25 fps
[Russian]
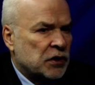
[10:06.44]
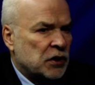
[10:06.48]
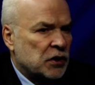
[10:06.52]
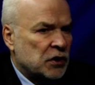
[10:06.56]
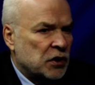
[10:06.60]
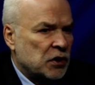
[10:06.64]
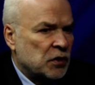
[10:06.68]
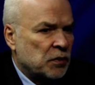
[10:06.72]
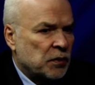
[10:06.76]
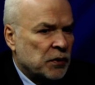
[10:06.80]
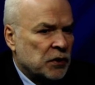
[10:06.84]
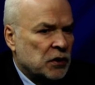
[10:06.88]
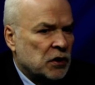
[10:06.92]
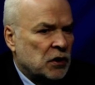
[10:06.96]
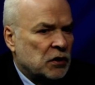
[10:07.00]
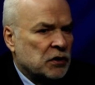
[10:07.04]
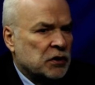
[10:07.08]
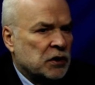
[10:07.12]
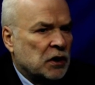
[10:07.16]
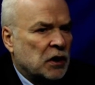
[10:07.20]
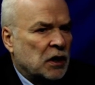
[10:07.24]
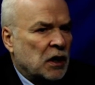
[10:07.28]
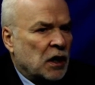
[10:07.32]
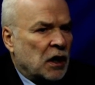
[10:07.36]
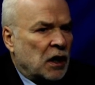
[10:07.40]
Скажите,
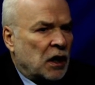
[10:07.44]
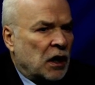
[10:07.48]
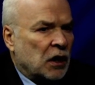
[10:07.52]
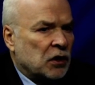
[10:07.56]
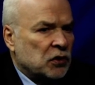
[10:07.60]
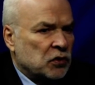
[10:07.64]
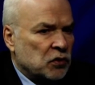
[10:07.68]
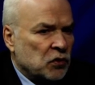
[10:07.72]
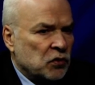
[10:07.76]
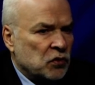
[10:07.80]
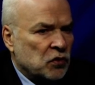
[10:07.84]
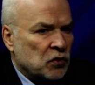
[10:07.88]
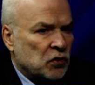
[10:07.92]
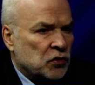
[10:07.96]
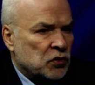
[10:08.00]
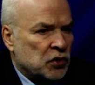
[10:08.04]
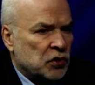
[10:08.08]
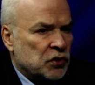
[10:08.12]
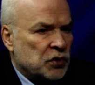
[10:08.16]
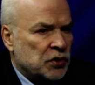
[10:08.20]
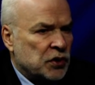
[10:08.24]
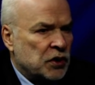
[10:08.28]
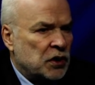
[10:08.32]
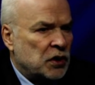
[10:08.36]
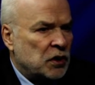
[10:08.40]
пожалуйста, а кто
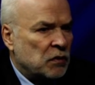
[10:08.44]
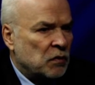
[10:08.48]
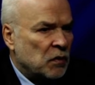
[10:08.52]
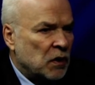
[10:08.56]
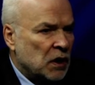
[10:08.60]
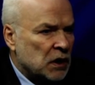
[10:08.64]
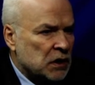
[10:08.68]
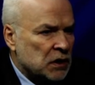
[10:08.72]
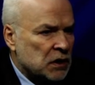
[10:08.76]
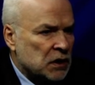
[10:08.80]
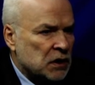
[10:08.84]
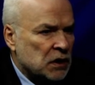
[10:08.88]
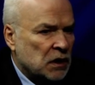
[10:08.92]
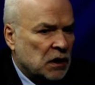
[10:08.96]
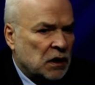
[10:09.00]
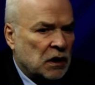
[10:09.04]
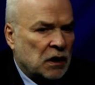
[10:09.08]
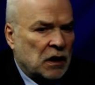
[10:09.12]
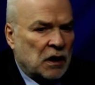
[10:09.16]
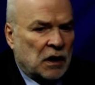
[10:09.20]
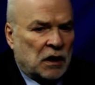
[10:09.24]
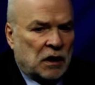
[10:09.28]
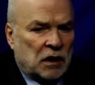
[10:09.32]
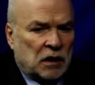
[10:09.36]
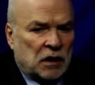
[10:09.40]
должен
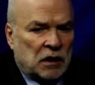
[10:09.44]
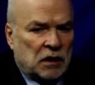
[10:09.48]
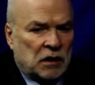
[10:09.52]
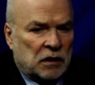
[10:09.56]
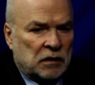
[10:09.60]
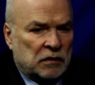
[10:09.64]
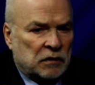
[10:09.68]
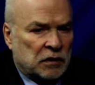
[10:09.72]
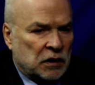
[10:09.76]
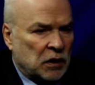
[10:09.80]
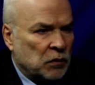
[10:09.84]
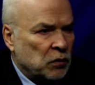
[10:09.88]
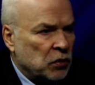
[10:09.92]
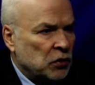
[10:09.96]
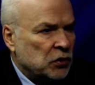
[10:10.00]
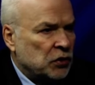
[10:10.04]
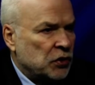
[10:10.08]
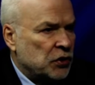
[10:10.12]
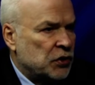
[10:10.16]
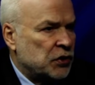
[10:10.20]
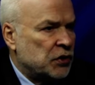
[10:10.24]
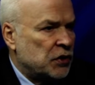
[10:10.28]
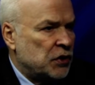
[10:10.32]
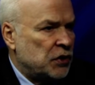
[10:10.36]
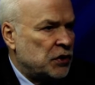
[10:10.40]
заниматься а,
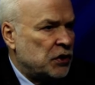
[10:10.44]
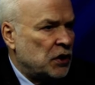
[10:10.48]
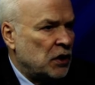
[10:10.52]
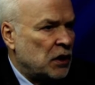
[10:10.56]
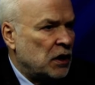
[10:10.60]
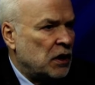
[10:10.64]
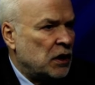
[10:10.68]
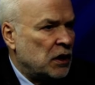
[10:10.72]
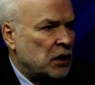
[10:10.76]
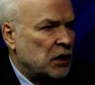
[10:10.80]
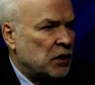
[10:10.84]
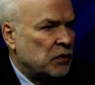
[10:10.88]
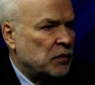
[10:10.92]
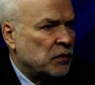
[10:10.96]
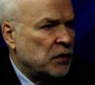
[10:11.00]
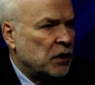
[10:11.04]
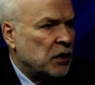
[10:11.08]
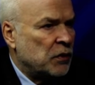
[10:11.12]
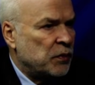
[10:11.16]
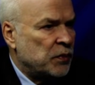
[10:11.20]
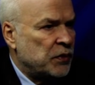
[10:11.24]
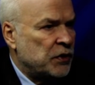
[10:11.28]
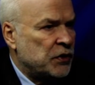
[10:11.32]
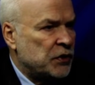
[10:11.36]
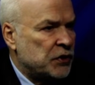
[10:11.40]
работой с населением
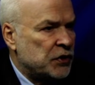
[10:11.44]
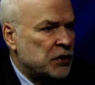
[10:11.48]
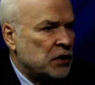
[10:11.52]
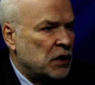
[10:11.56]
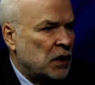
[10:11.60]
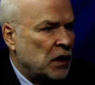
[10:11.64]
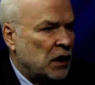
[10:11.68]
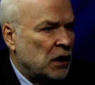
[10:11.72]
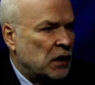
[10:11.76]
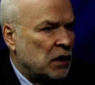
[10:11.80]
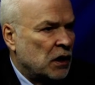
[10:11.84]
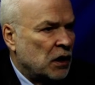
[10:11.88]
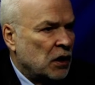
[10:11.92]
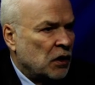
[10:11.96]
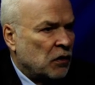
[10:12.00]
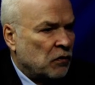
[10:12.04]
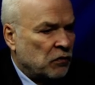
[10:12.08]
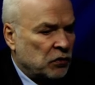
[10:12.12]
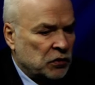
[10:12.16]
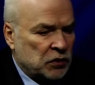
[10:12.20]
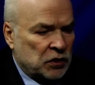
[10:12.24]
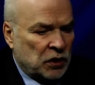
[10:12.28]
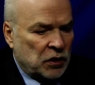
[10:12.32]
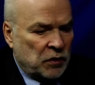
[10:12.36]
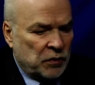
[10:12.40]
и объяснять?
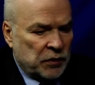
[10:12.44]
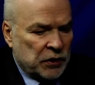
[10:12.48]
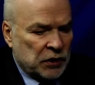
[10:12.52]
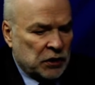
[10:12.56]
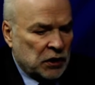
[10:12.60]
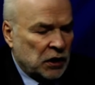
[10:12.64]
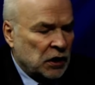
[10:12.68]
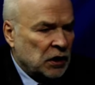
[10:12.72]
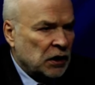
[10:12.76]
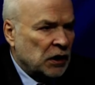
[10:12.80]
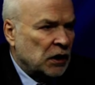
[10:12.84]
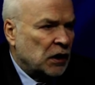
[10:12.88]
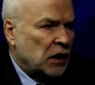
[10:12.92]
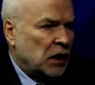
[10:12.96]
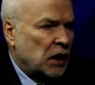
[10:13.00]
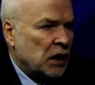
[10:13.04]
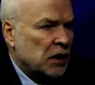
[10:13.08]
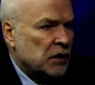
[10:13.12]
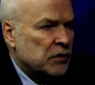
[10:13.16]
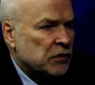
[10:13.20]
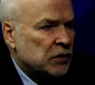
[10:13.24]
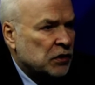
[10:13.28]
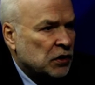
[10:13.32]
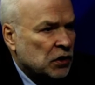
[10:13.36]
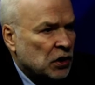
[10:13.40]
Вот элементарная
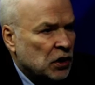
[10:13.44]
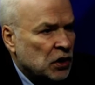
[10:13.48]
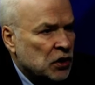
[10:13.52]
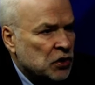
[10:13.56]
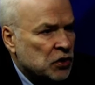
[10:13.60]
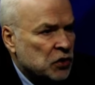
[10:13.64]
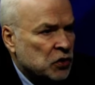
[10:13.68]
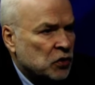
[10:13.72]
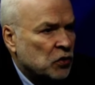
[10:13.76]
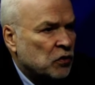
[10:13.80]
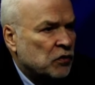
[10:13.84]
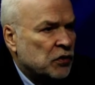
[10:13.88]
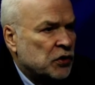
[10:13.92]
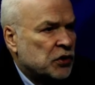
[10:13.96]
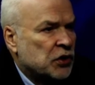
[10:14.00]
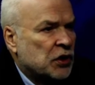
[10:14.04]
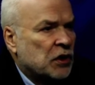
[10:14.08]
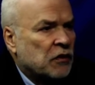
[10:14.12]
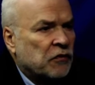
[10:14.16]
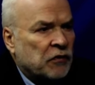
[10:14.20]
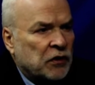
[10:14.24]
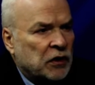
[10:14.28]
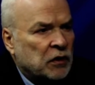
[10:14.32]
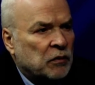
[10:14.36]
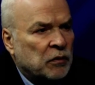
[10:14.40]

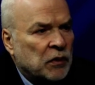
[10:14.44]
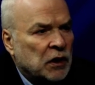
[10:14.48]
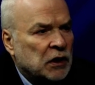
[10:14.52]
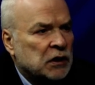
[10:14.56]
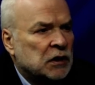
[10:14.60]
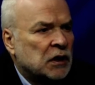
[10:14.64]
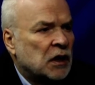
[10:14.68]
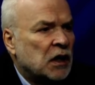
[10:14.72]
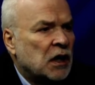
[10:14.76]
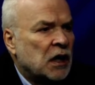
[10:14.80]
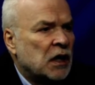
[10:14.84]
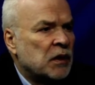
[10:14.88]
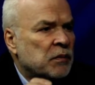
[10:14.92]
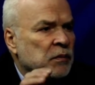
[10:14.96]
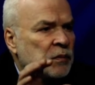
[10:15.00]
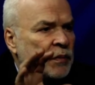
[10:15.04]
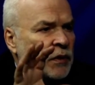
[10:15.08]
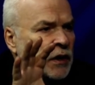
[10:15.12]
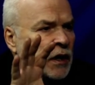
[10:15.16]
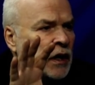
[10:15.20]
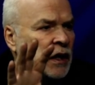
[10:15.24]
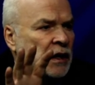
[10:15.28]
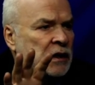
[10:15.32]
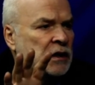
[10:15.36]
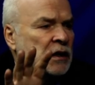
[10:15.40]
листовочка формата
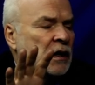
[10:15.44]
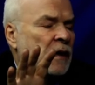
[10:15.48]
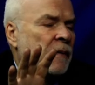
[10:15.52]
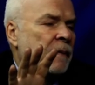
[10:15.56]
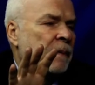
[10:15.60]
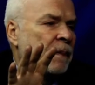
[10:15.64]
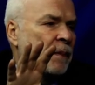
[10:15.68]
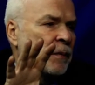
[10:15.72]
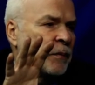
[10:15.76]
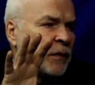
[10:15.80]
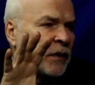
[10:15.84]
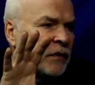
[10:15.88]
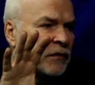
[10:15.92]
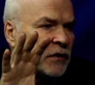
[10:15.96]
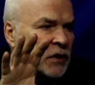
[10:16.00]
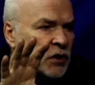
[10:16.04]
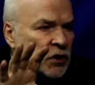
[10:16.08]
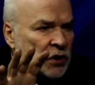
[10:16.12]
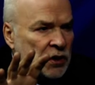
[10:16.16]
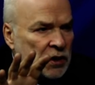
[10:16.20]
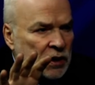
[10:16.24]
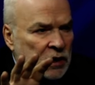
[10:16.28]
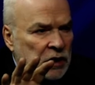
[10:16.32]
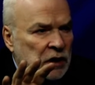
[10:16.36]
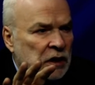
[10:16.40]
А5,
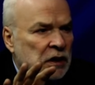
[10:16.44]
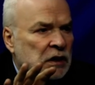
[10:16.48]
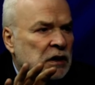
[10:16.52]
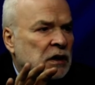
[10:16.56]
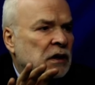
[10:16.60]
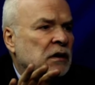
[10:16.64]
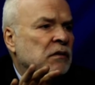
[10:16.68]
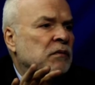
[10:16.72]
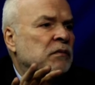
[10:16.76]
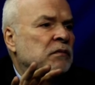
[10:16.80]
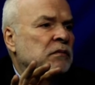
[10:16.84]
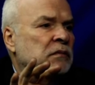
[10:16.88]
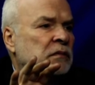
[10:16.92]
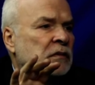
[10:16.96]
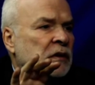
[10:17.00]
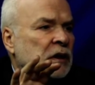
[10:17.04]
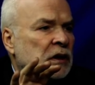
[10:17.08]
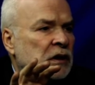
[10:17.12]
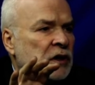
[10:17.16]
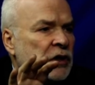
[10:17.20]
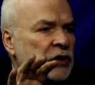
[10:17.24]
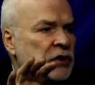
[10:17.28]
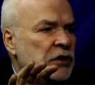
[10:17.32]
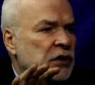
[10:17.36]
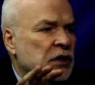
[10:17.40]
повешенная там
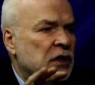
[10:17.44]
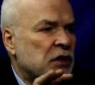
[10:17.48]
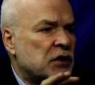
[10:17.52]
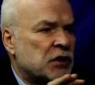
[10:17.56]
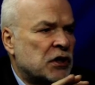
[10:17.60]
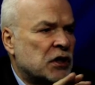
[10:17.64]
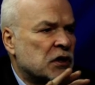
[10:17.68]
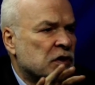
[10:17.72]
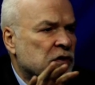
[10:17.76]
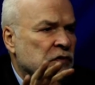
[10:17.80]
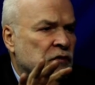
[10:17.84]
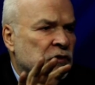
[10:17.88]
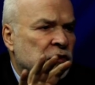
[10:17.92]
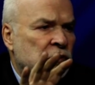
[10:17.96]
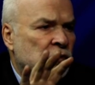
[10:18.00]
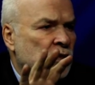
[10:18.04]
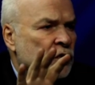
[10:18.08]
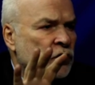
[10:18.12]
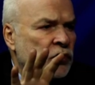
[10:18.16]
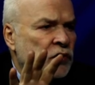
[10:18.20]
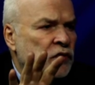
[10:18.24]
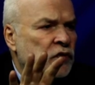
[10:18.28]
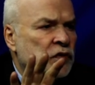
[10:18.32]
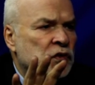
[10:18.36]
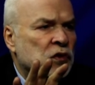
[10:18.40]
на доске. Сейчас ведь
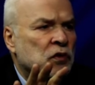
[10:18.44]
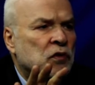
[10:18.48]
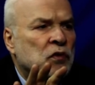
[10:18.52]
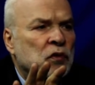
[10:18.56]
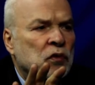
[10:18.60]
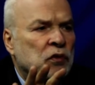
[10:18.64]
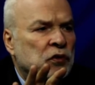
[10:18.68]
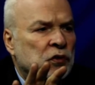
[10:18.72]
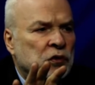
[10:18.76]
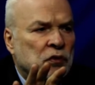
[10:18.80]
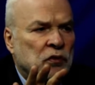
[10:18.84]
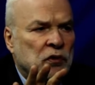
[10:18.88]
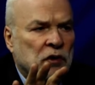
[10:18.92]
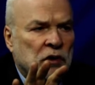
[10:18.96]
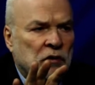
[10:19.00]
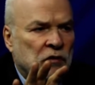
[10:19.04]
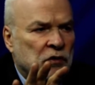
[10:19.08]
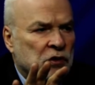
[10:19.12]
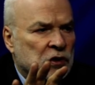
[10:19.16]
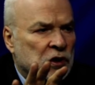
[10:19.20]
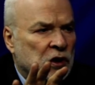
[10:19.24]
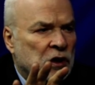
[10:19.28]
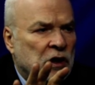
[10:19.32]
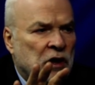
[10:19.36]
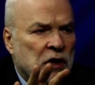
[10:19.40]
очень все культурно,
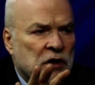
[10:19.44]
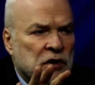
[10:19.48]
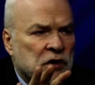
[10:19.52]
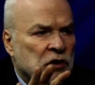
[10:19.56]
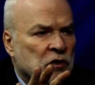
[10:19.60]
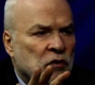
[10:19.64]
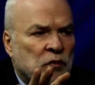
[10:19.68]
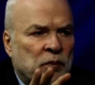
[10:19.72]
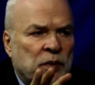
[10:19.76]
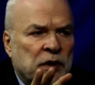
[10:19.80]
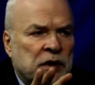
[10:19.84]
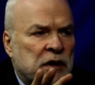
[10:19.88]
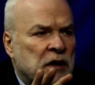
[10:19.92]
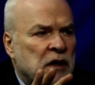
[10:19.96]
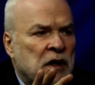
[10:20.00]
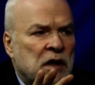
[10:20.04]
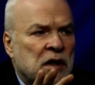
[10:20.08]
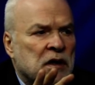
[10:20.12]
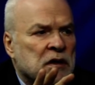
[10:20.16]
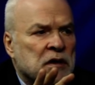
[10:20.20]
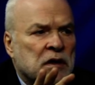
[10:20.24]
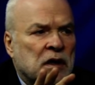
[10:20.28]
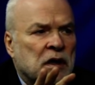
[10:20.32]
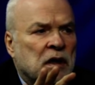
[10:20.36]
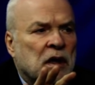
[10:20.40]
возле каждого
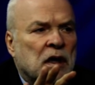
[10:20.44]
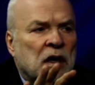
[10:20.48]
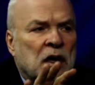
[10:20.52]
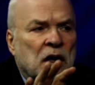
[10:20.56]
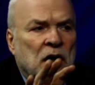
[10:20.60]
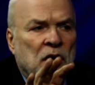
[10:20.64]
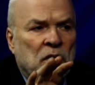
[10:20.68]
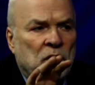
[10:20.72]
подъезда.